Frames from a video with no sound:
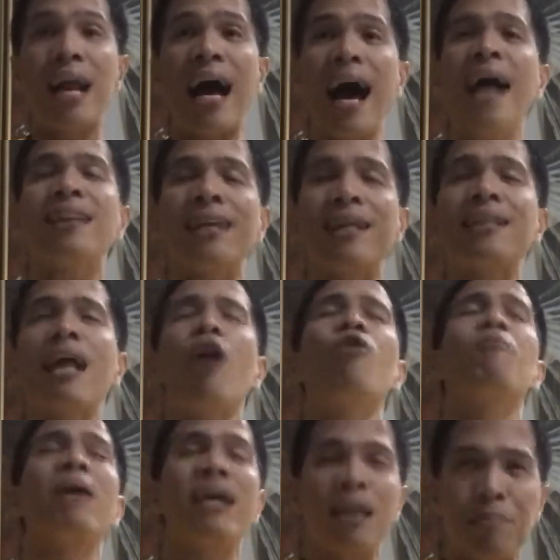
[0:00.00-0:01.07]
lahat ng
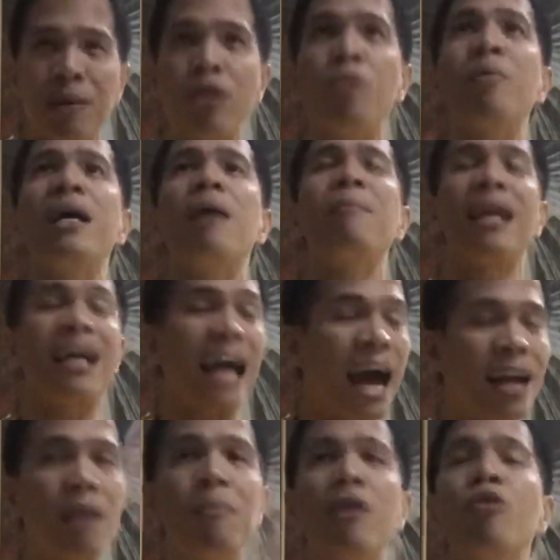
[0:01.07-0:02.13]
tao, mahirap man o mayaman,
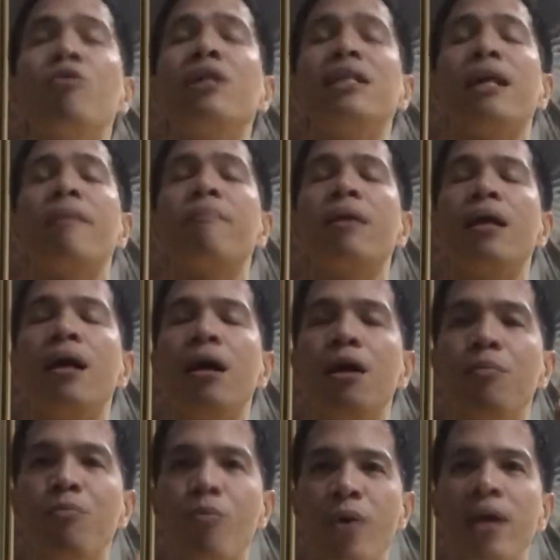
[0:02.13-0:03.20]
nag-aral man o hindi,
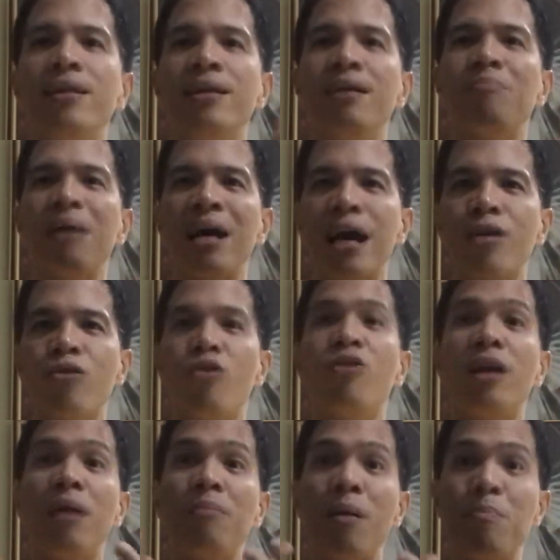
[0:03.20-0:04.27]
pwedeng
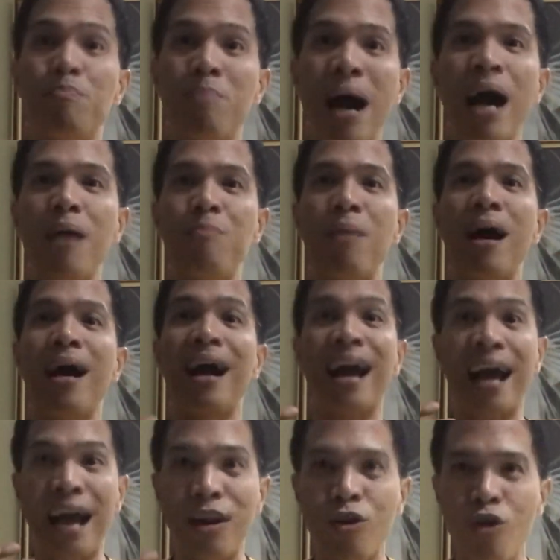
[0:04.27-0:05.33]
magkaroon ng mababang
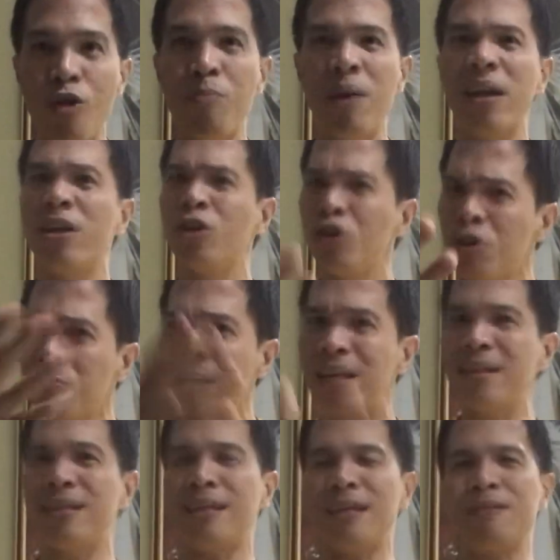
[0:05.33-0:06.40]
kalooban.
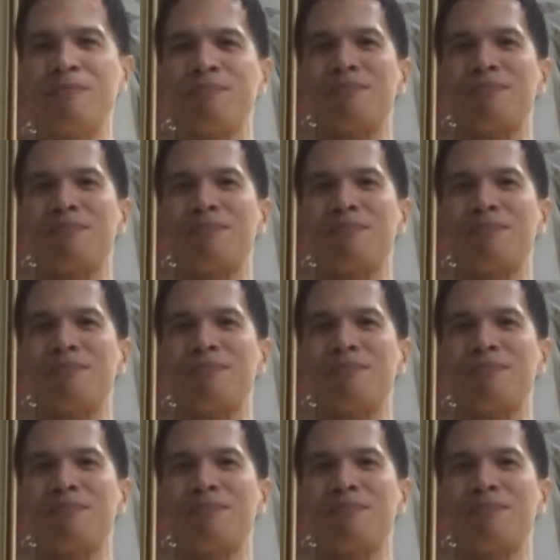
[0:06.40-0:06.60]
Humility.